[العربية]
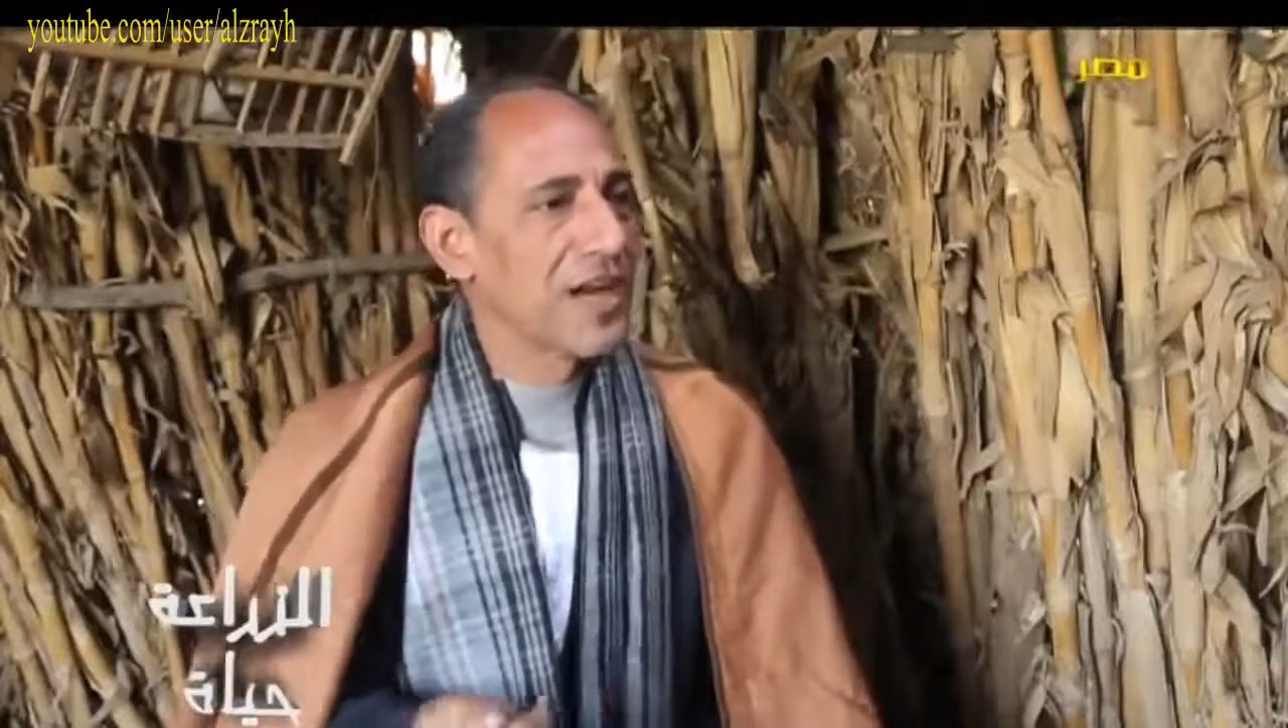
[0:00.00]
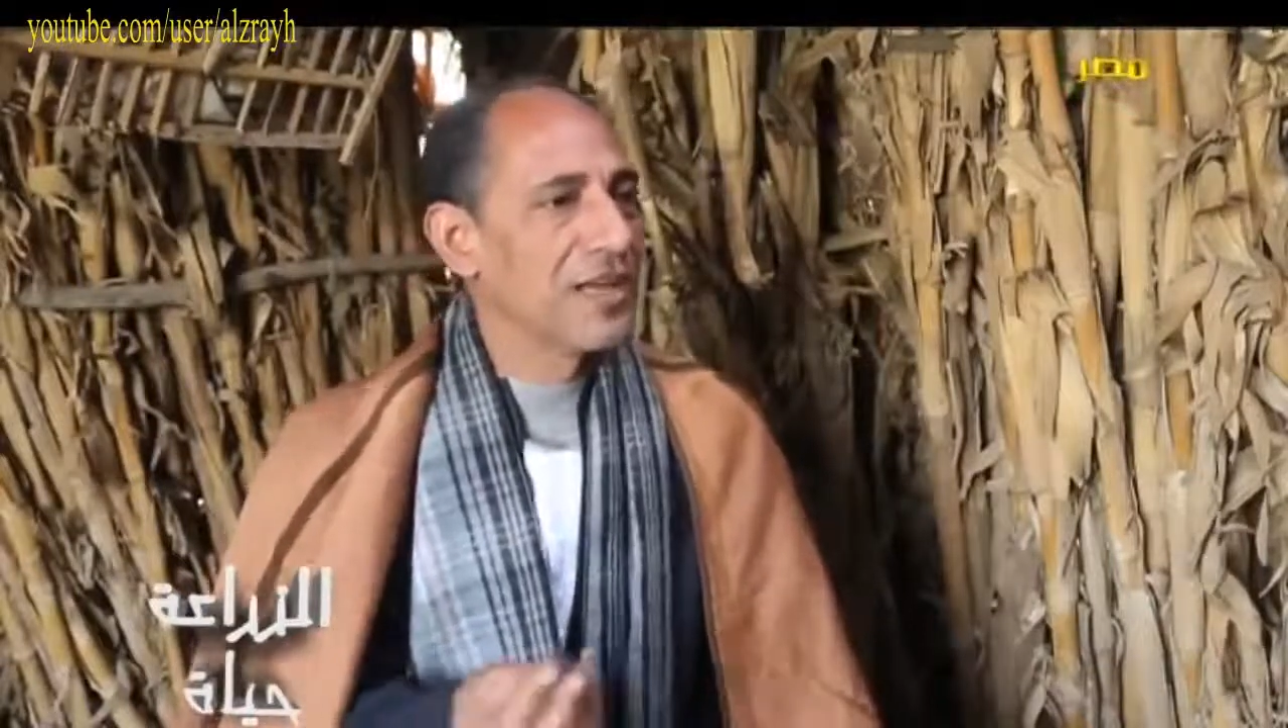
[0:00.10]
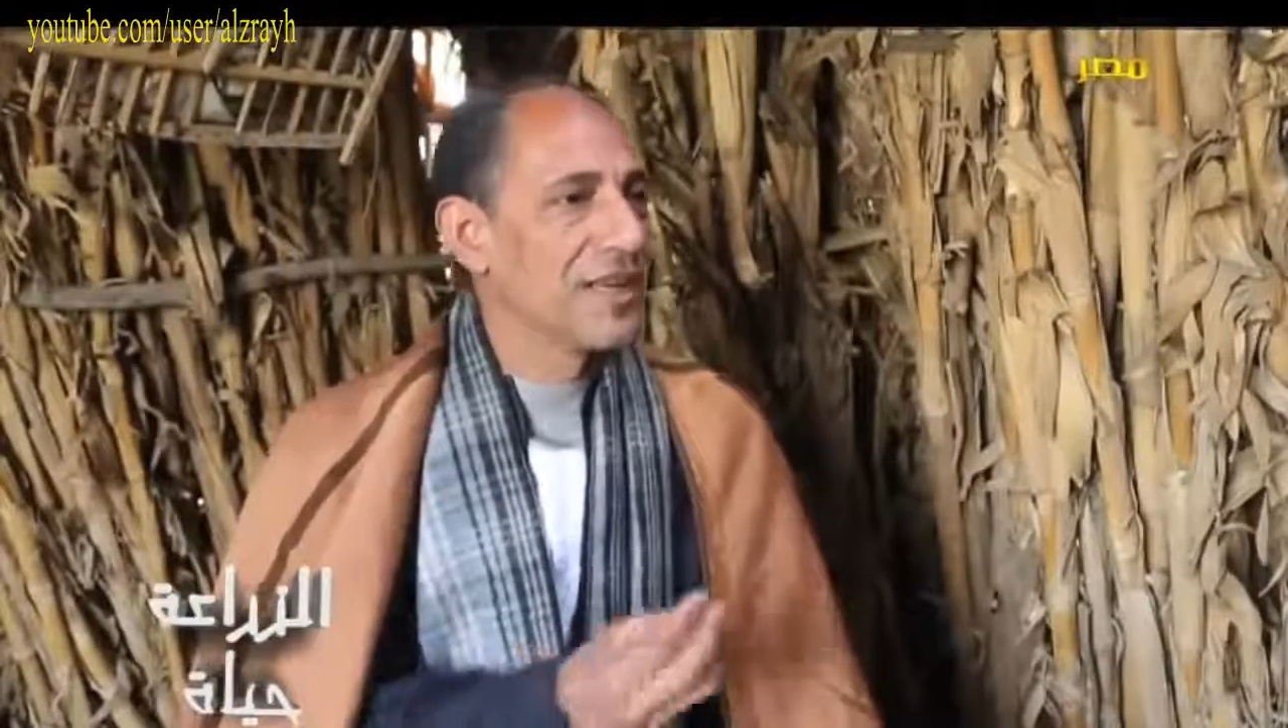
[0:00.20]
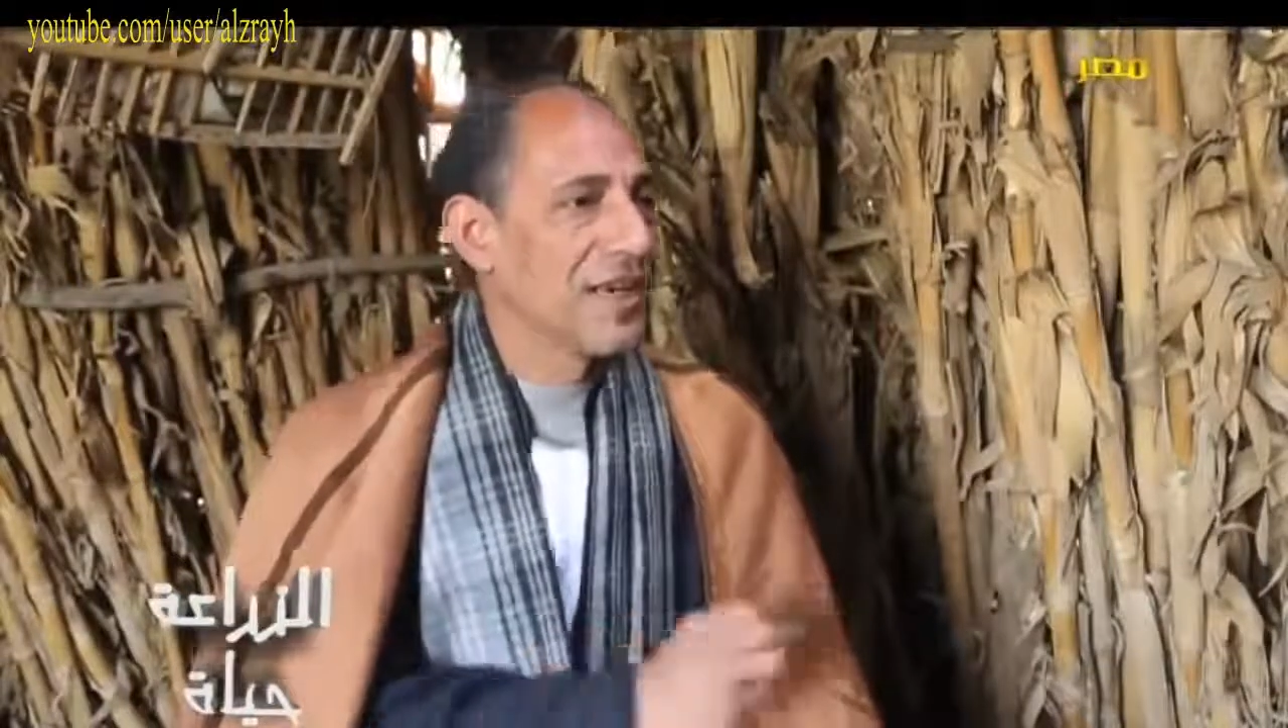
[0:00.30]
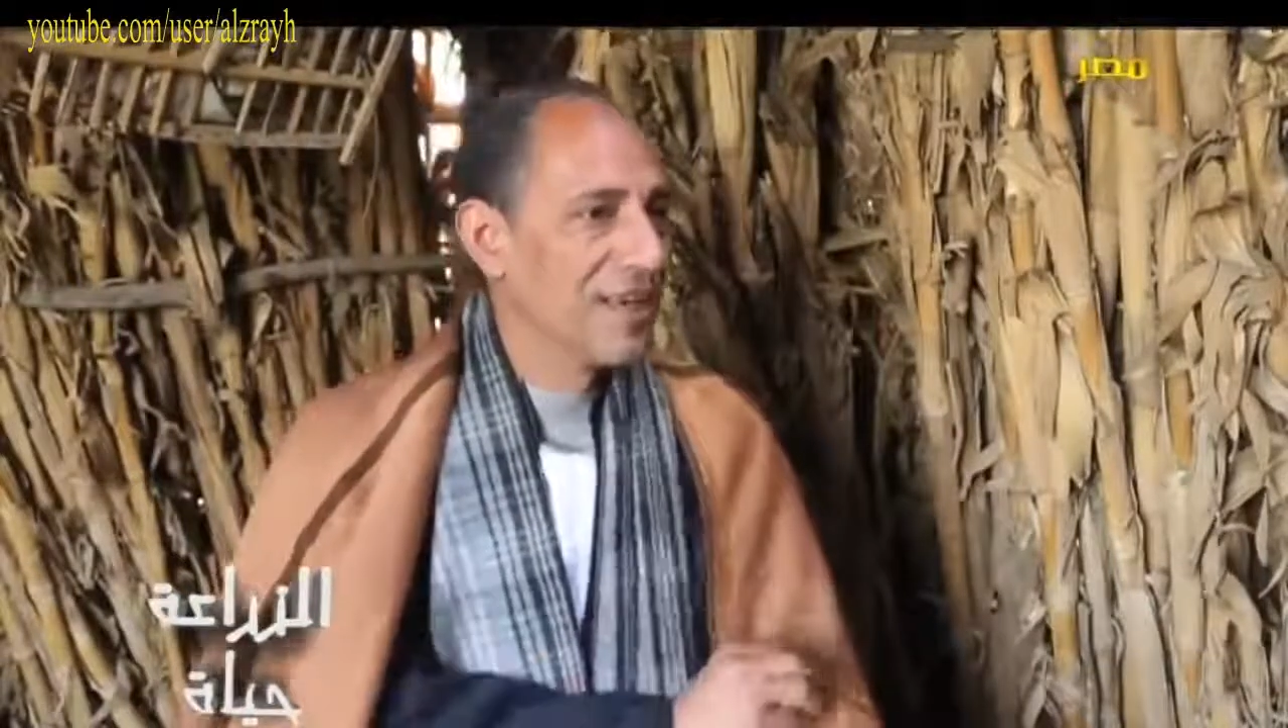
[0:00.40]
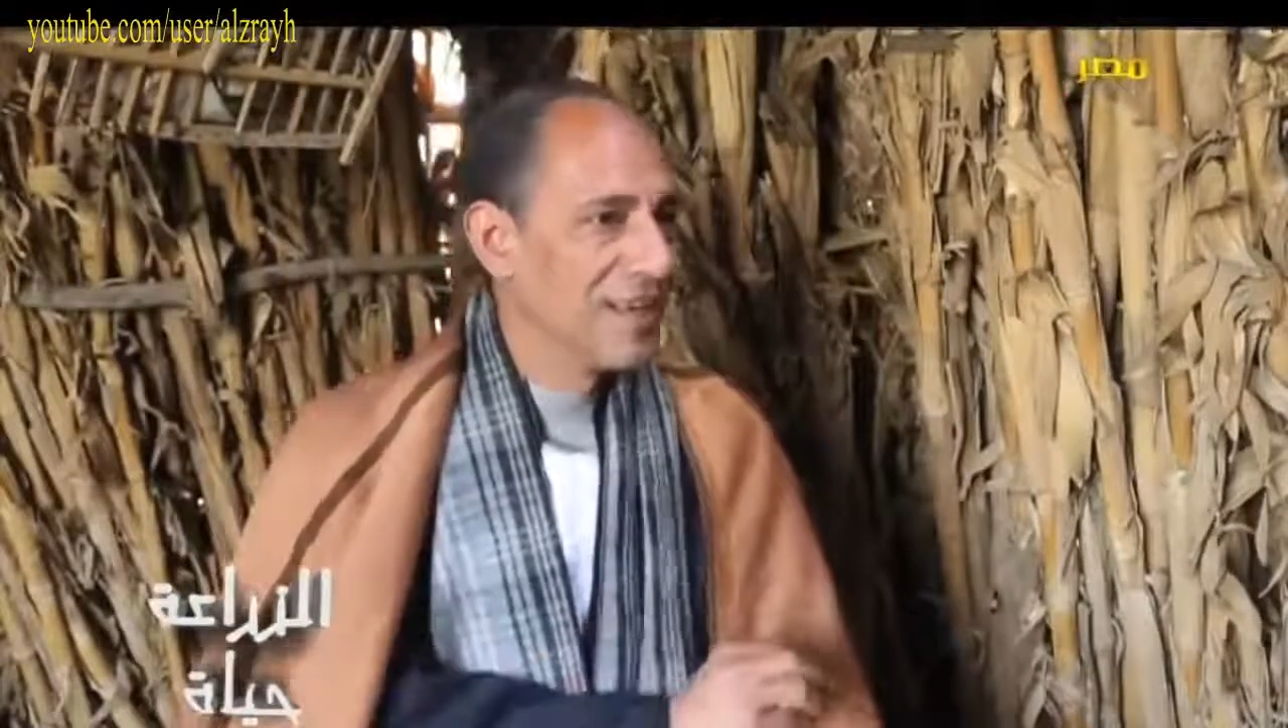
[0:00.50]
هنا